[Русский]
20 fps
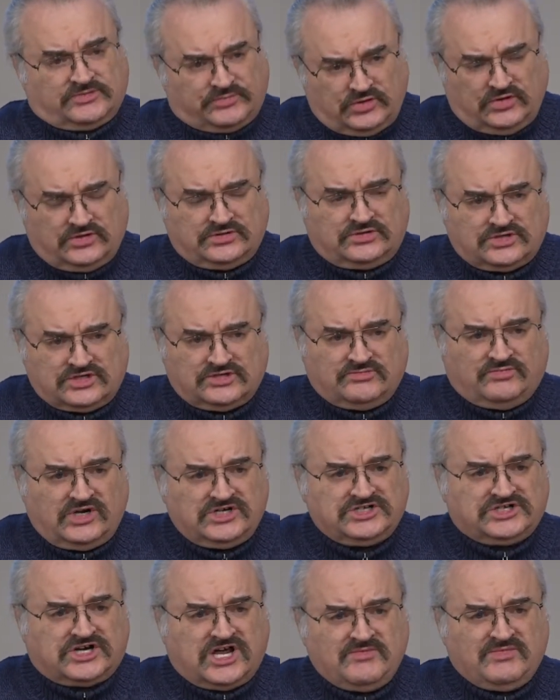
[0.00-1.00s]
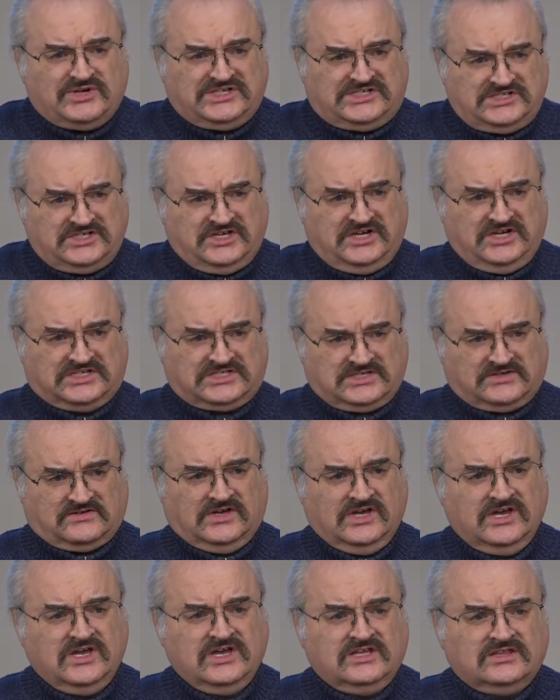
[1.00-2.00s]
Плоть очень большая мастерица
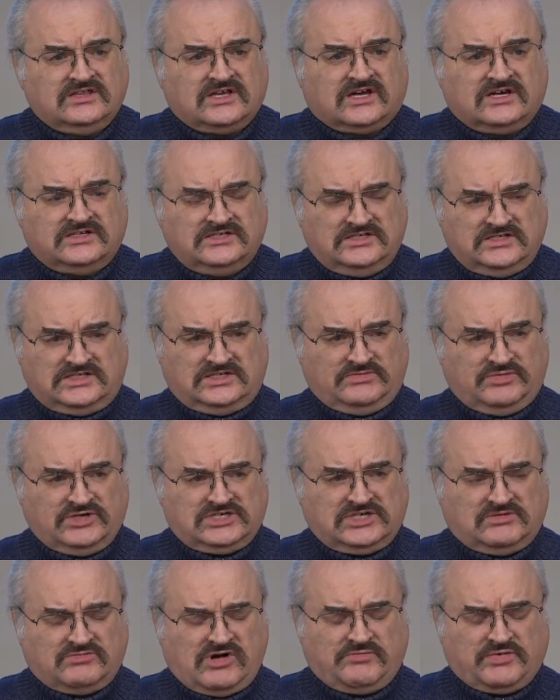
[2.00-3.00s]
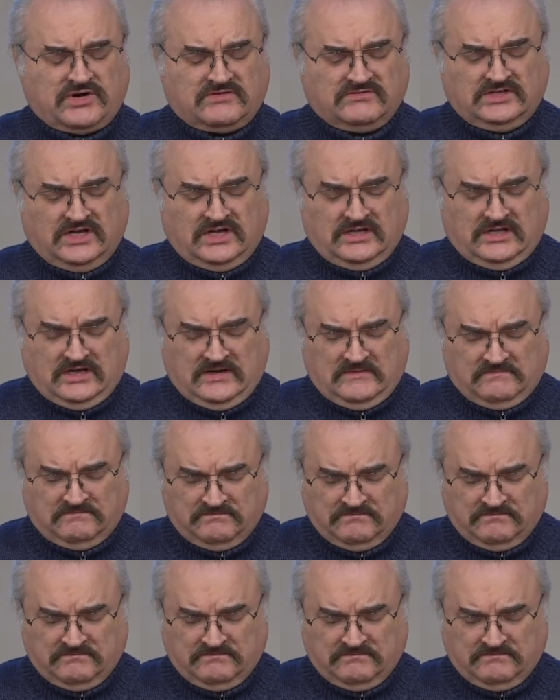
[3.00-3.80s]
находить в себе самооправдание.